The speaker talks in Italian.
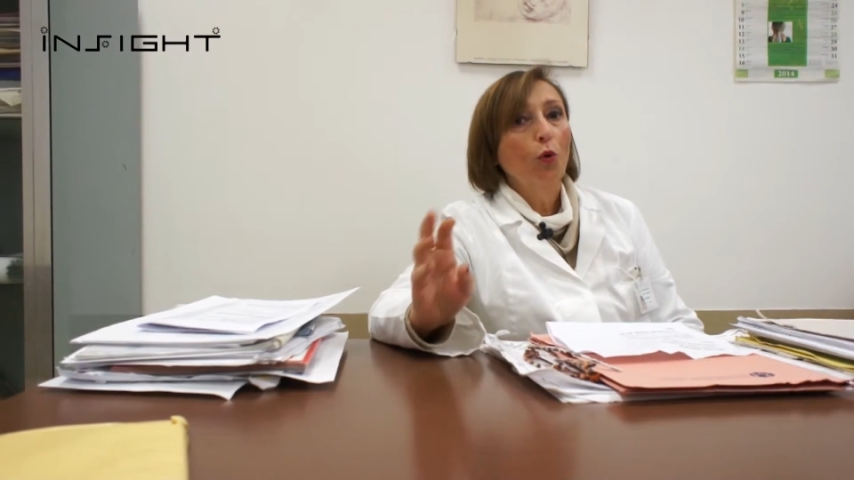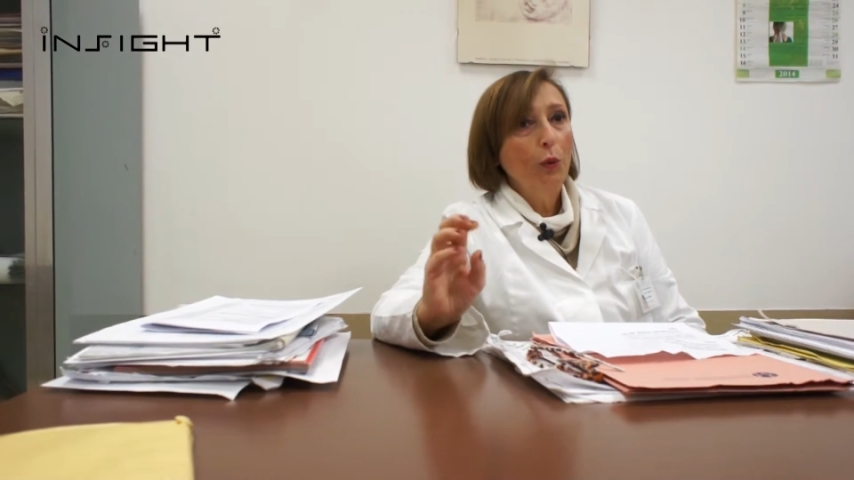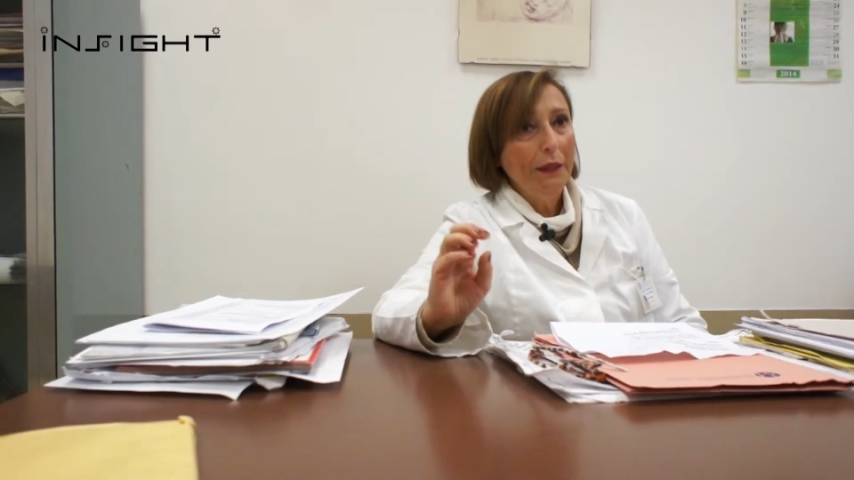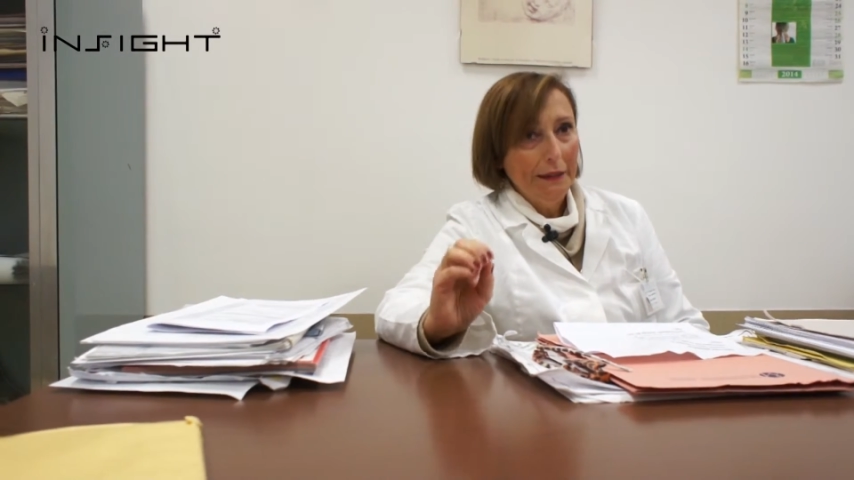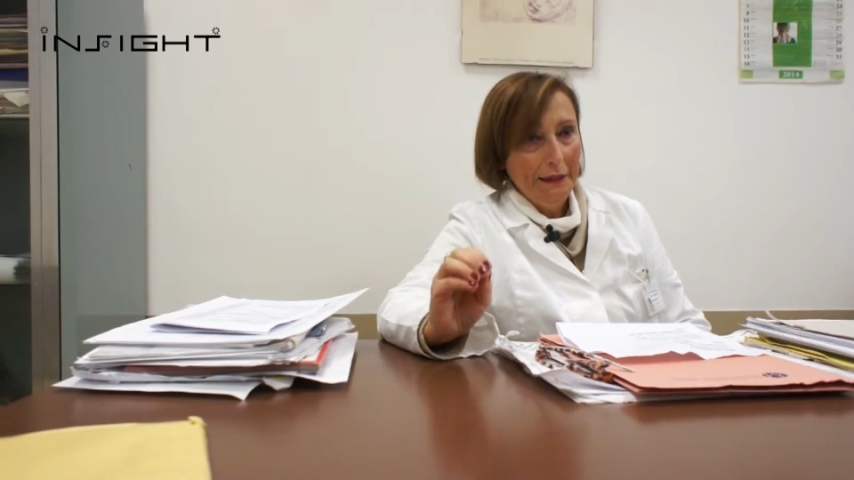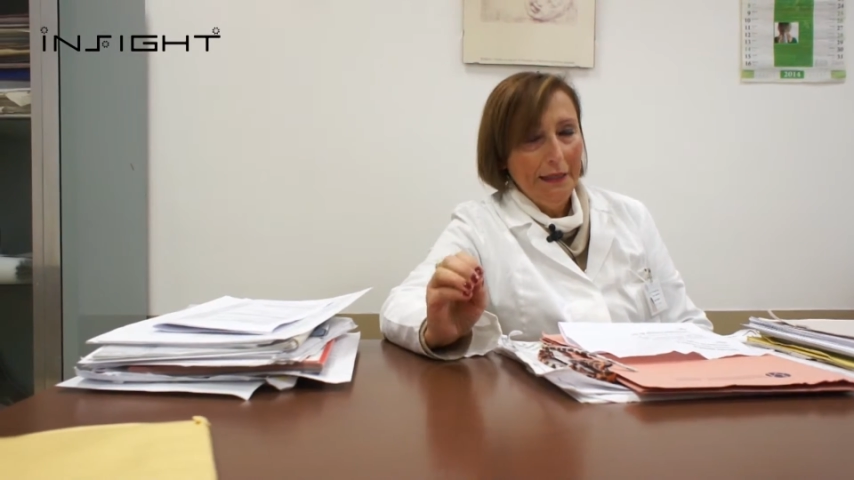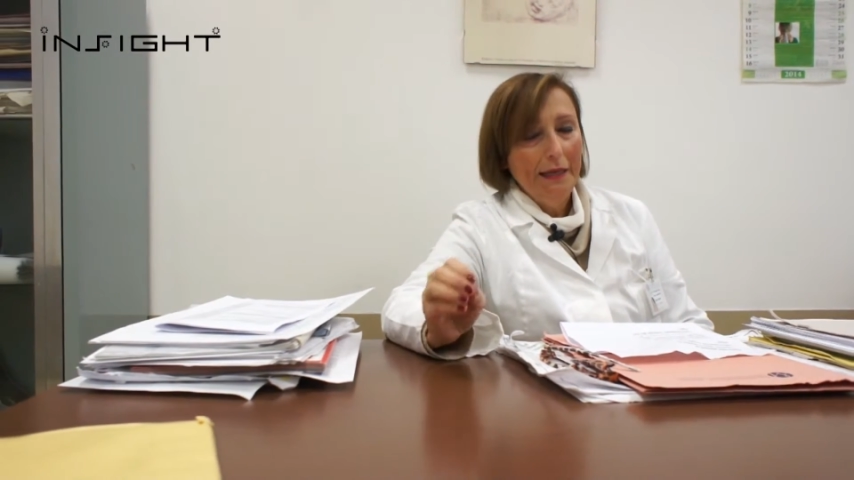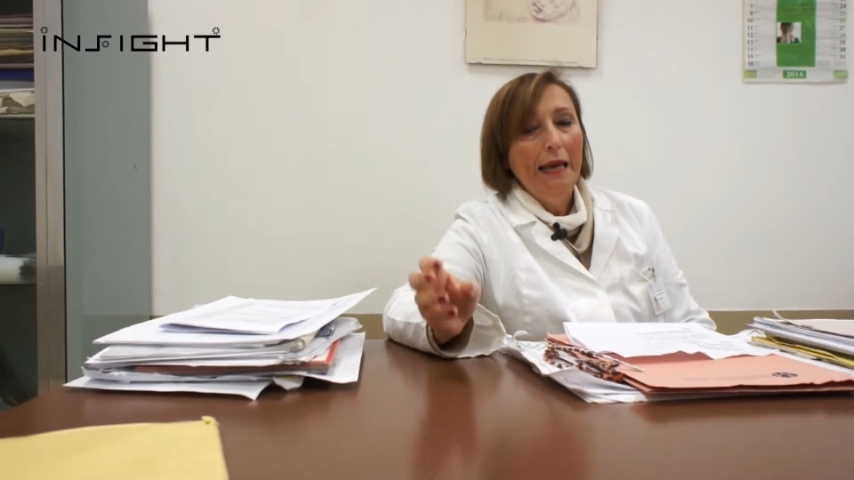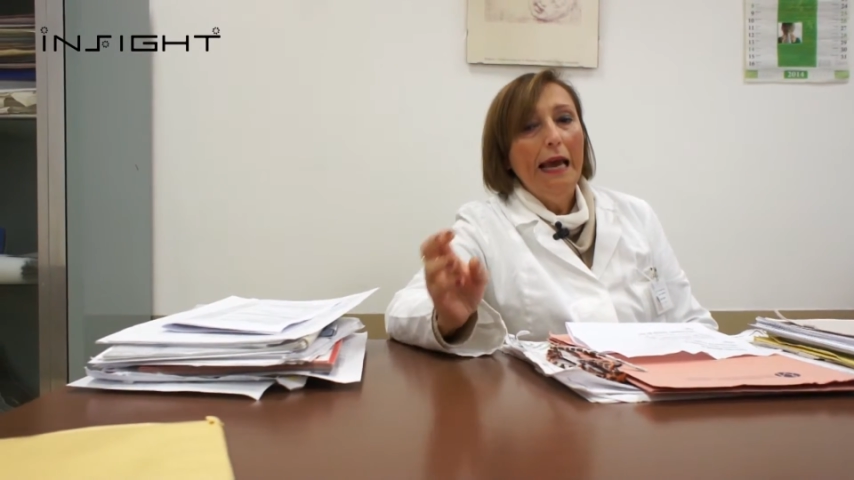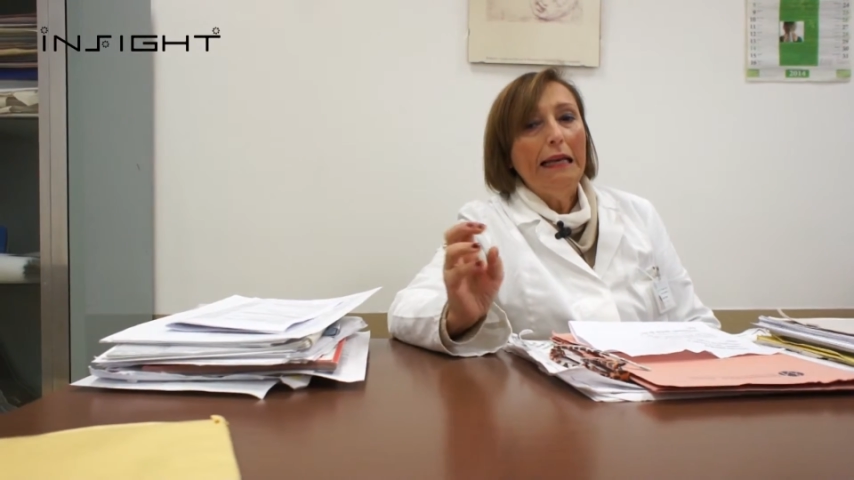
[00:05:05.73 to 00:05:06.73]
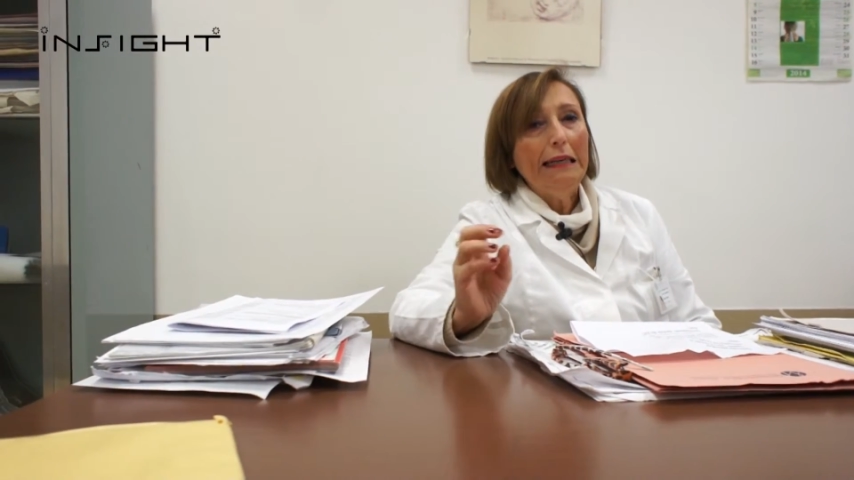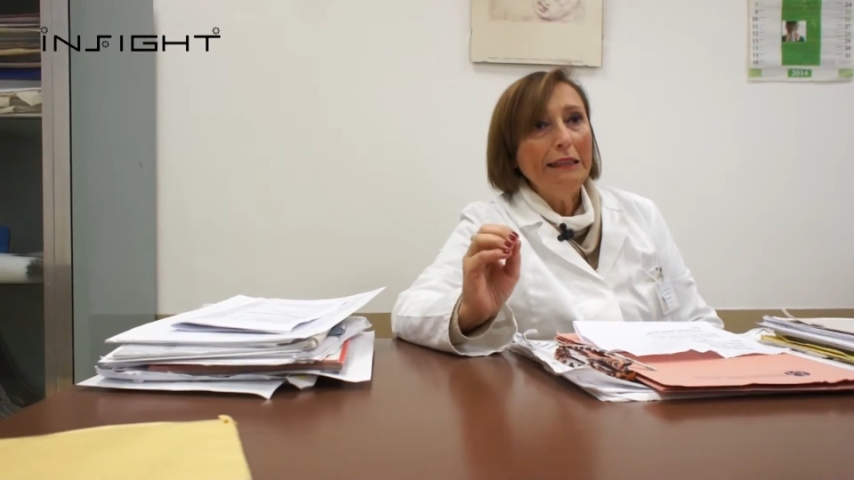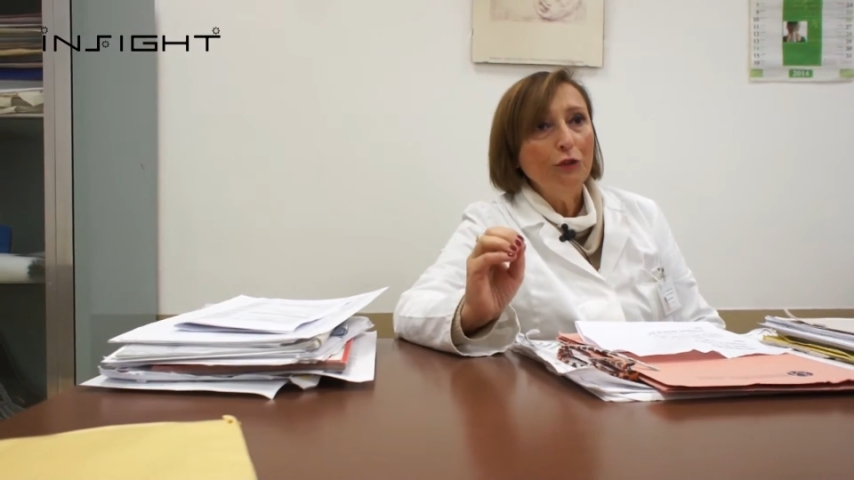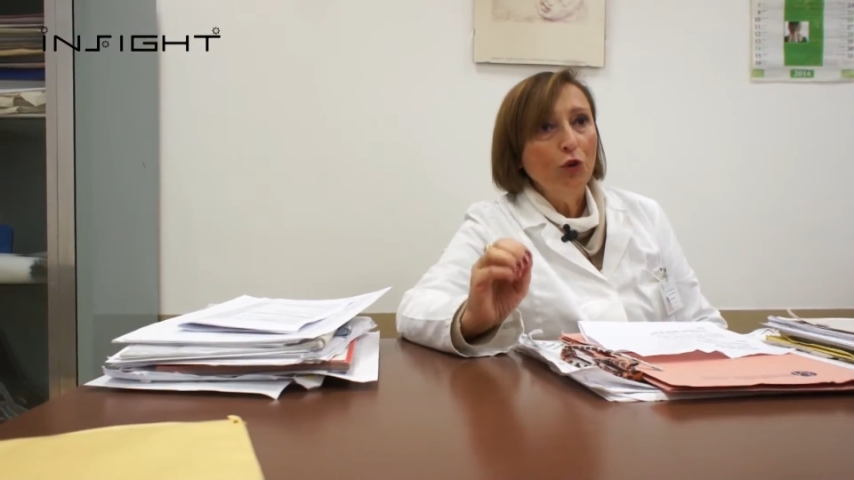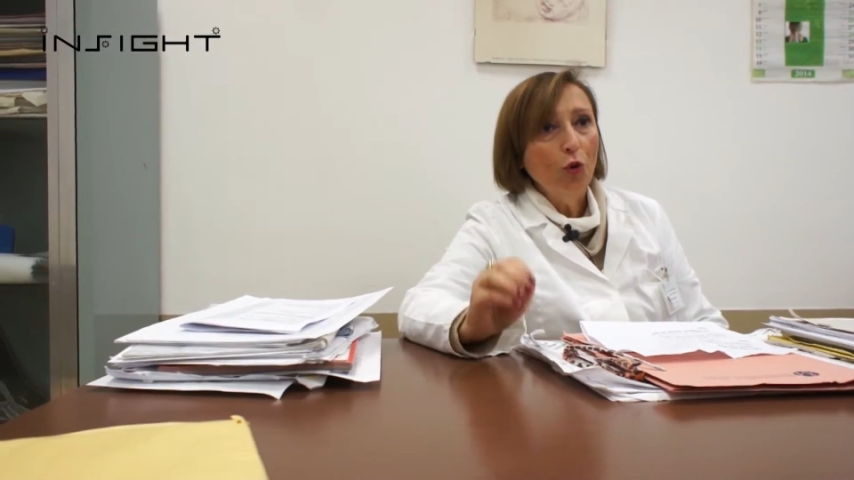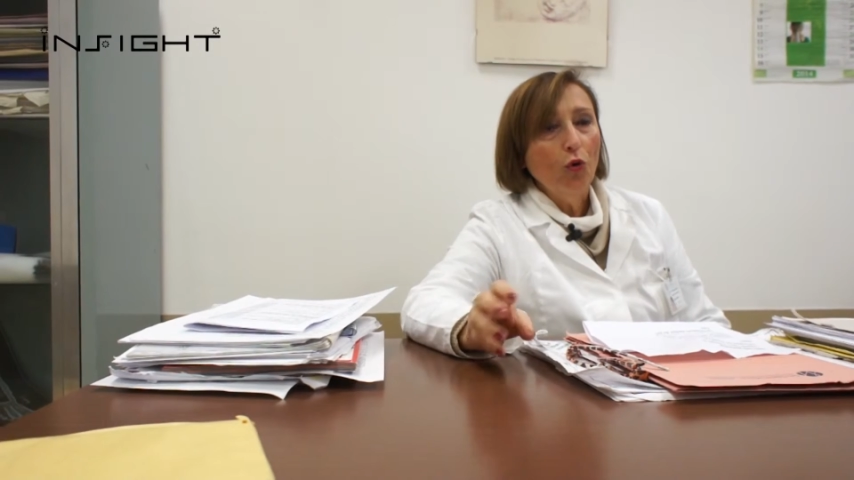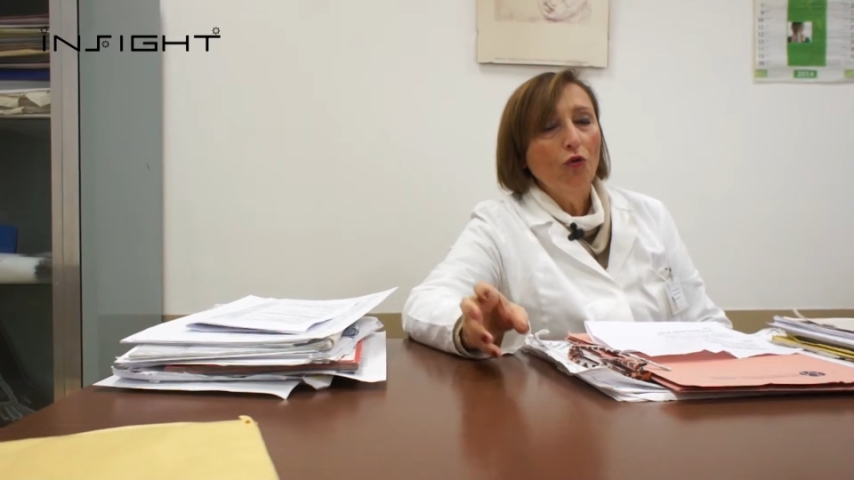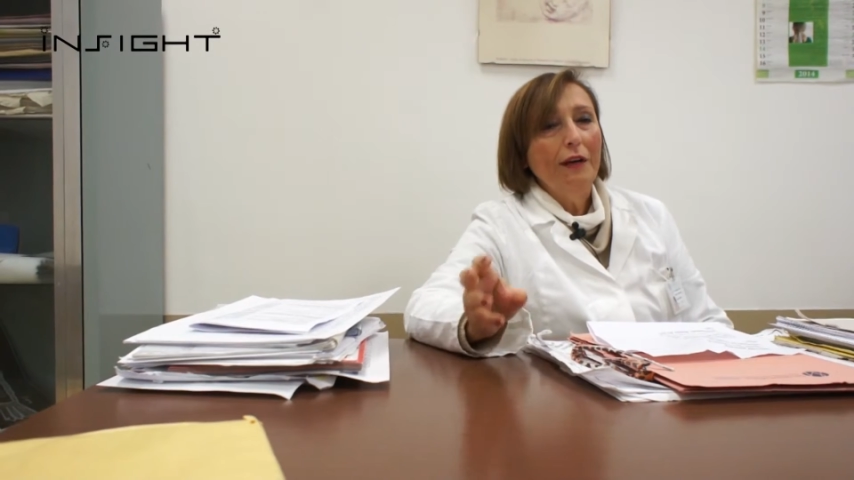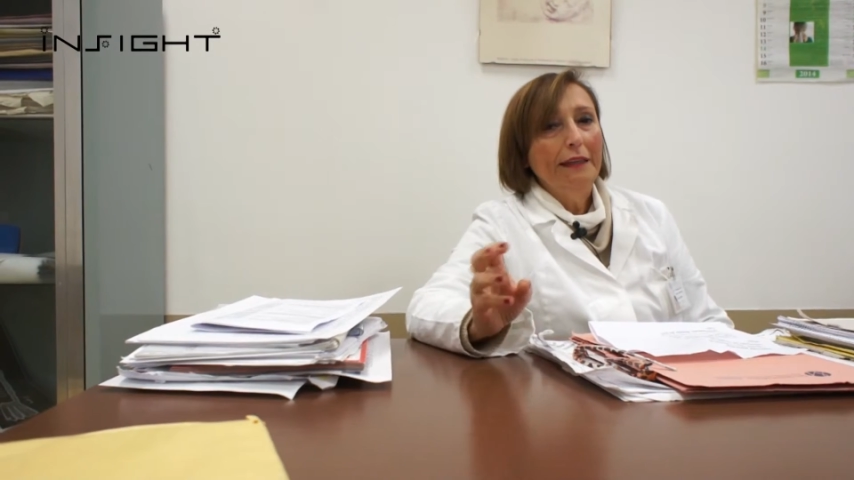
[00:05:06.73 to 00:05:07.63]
Quindi lì dove